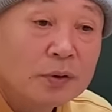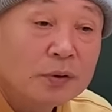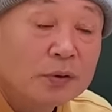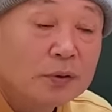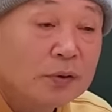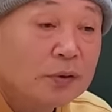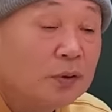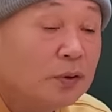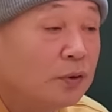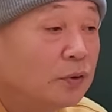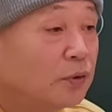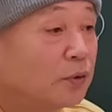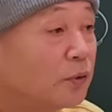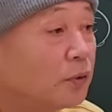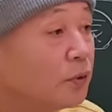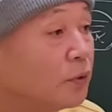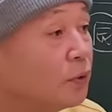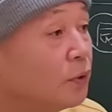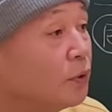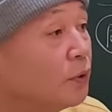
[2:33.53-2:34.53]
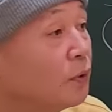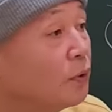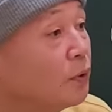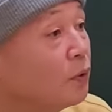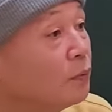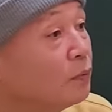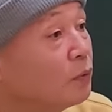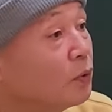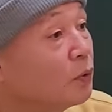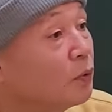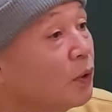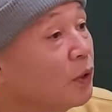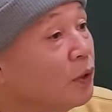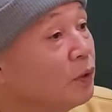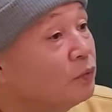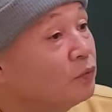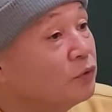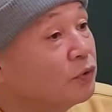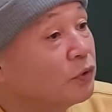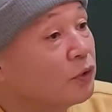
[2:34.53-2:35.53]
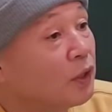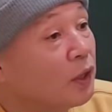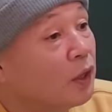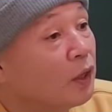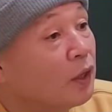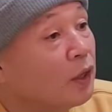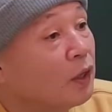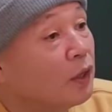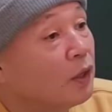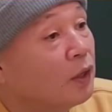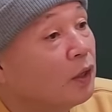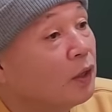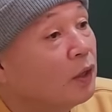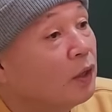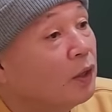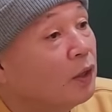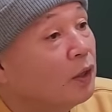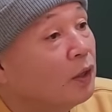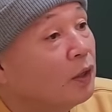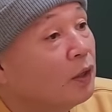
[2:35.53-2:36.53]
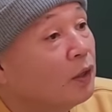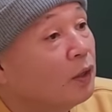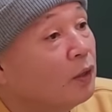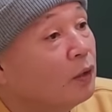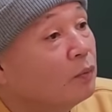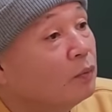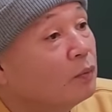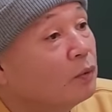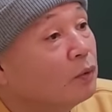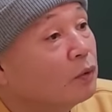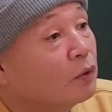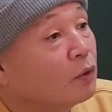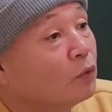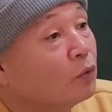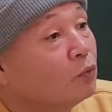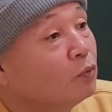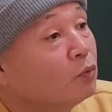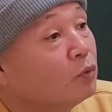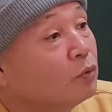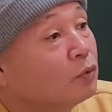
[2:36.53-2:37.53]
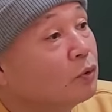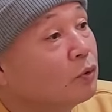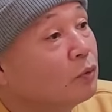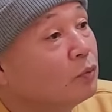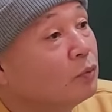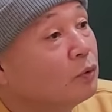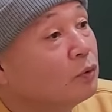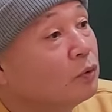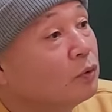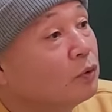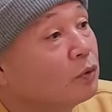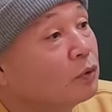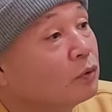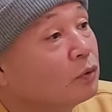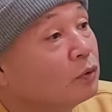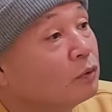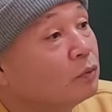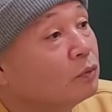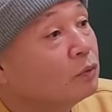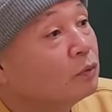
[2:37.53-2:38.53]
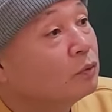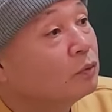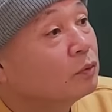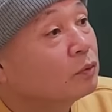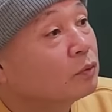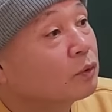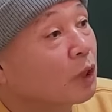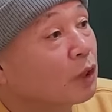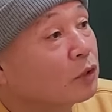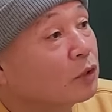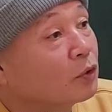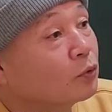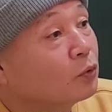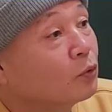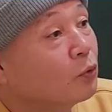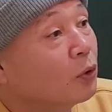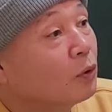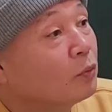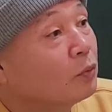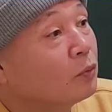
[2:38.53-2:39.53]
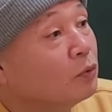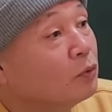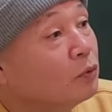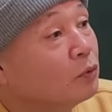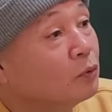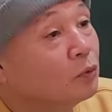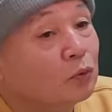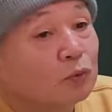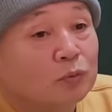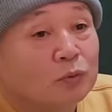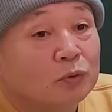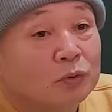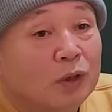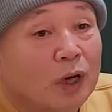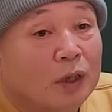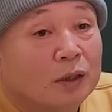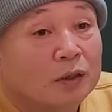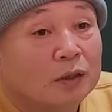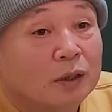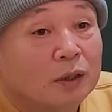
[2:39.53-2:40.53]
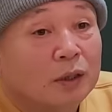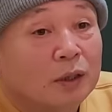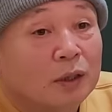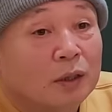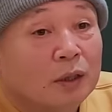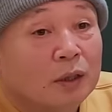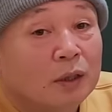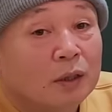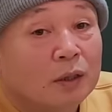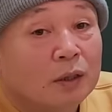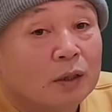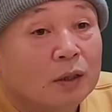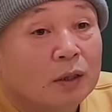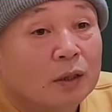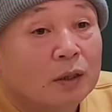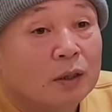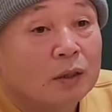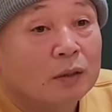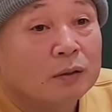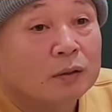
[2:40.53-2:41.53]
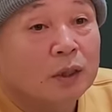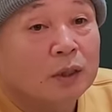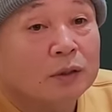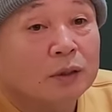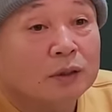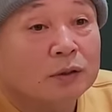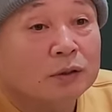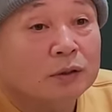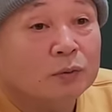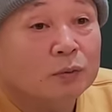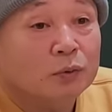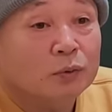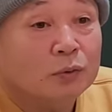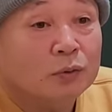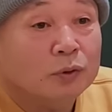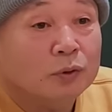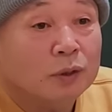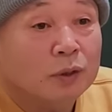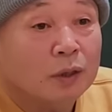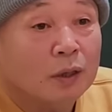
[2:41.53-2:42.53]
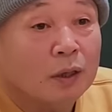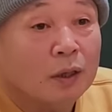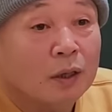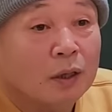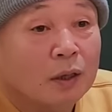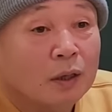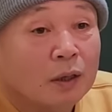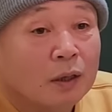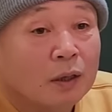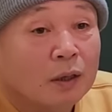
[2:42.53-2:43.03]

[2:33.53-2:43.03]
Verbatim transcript: 들이 이제 병화의 문제다. 뭐 역학 공부하는 게 뭐 이게 당장 효과 보려고 공부하는 거 아니잖아. 나 자신을 보는 거잖아.